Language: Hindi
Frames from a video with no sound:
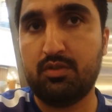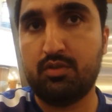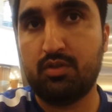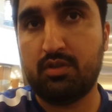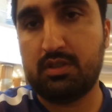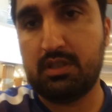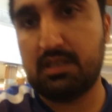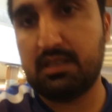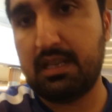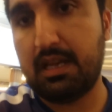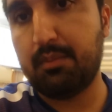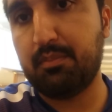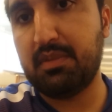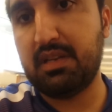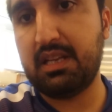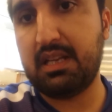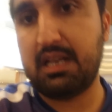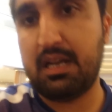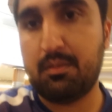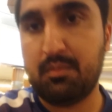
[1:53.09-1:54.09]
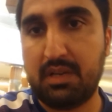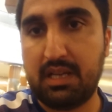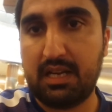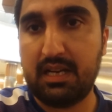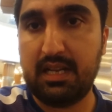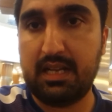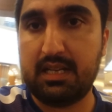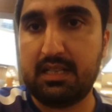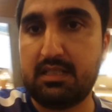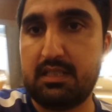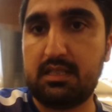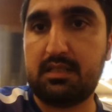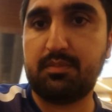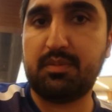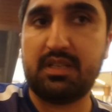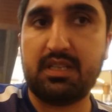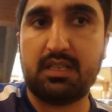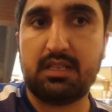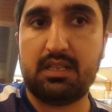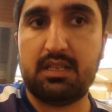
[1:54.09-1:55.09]
जो जिसे आपने ये काम करना है जिस
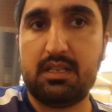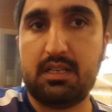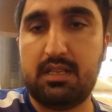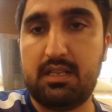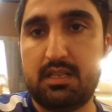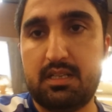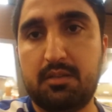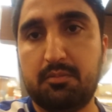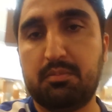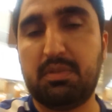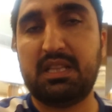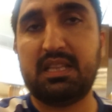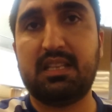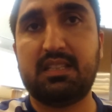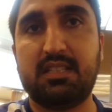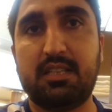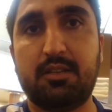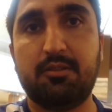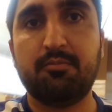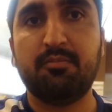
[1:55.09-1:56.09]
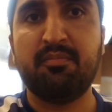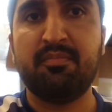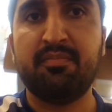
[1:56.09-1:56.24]
भी बंदे से